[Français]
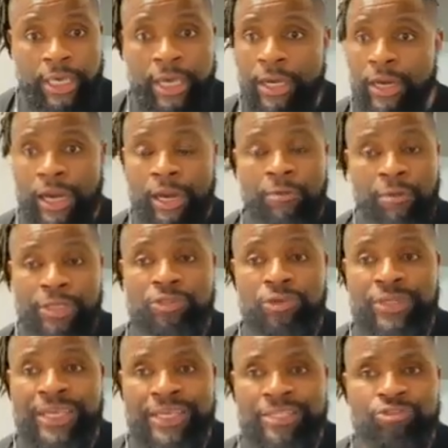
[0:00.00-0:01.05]
À un moment
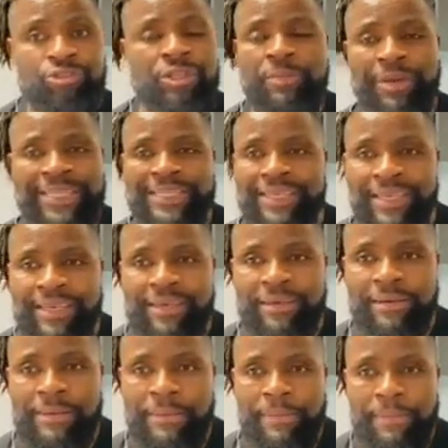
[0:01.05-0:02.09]
donné, tu t'es batté.
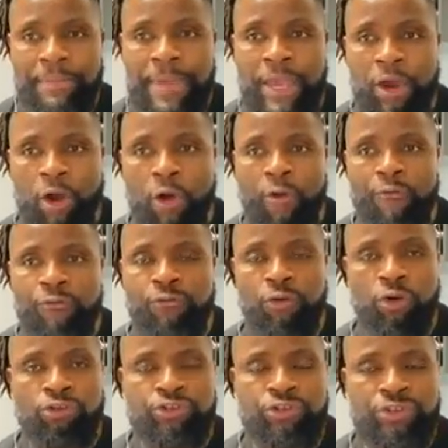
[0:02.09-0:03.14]
Mais on,
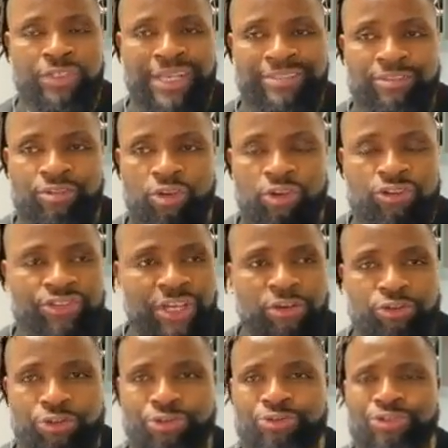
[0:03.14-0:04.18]
ça se ressent
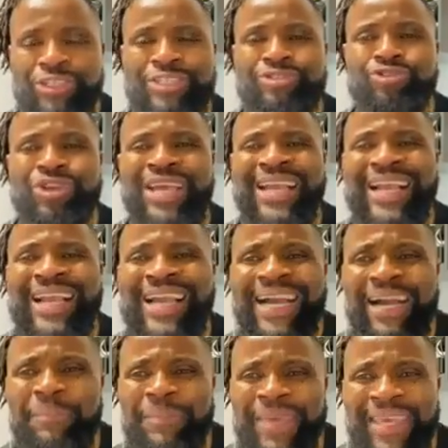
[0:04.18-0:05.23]
aujourd'hui que tu es
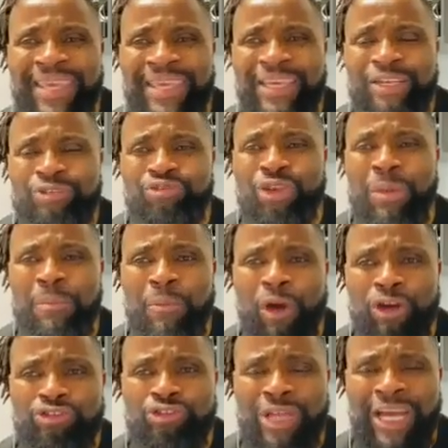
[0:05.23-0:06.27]
cramé, tu es
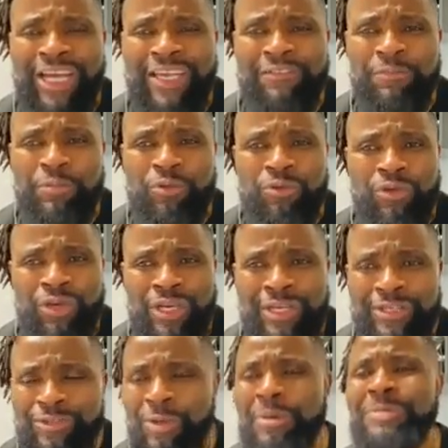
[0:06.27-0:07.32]
mort, tu n'arrives plus.
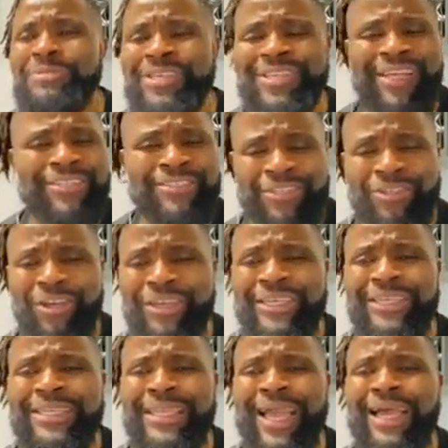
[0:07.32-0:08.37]
C'est même cet entraîneur qui
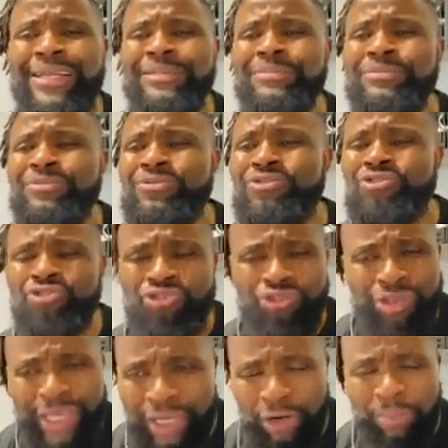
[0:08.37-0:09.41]
t'a
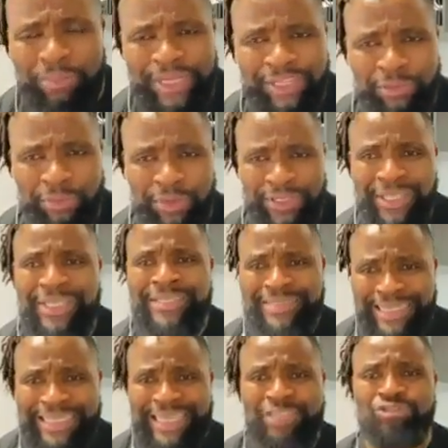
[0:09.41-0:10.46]
tué complètement.
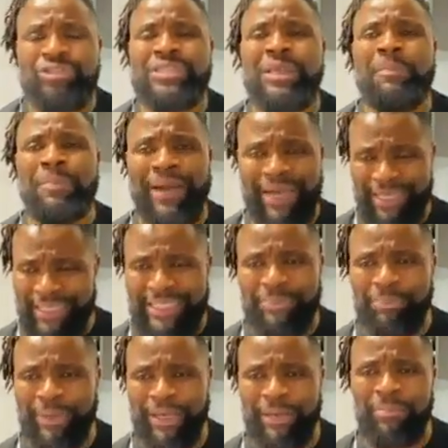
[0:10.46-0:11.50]
Déjà, tu n'étais pas
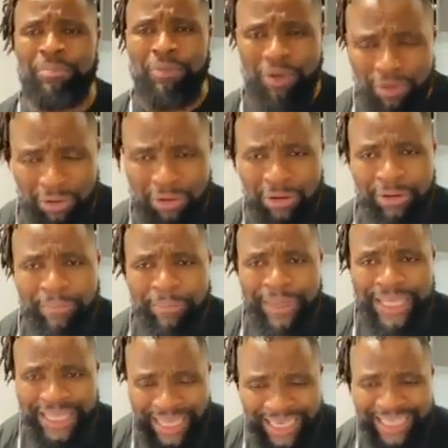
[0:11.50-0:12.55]
hyper bon,
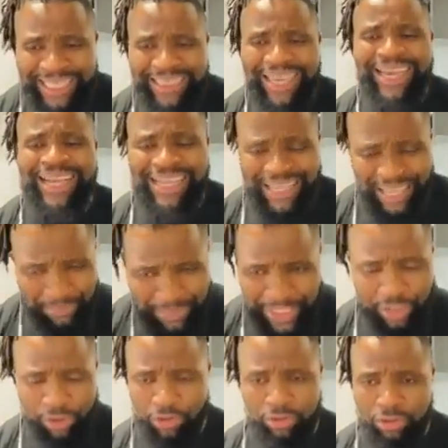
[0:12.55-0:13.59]
mais là, il t'a cramé
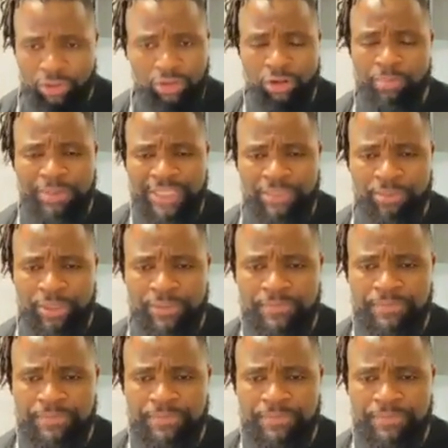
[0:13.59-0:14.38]
complètement.